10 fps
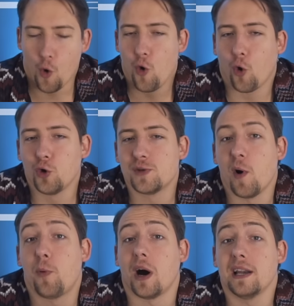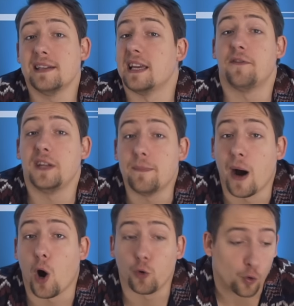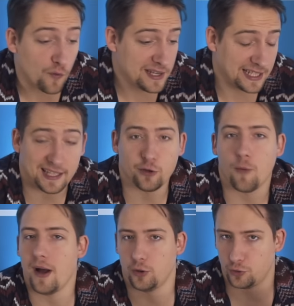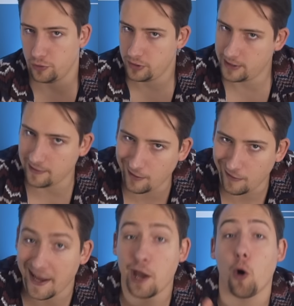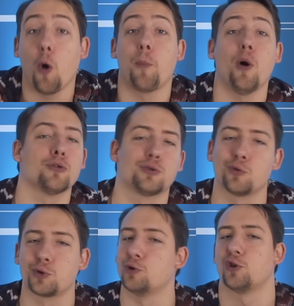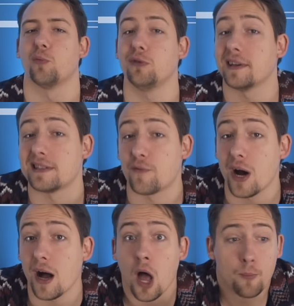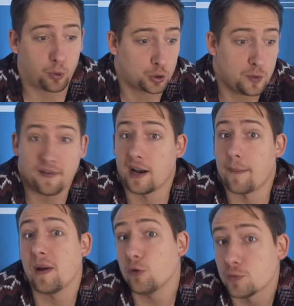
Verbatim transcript: Heureusement pour Alice, elle finit par retrouver sa taille normale juste à temps et reprend son jeu sans but, à savoir poursuivre un lapin en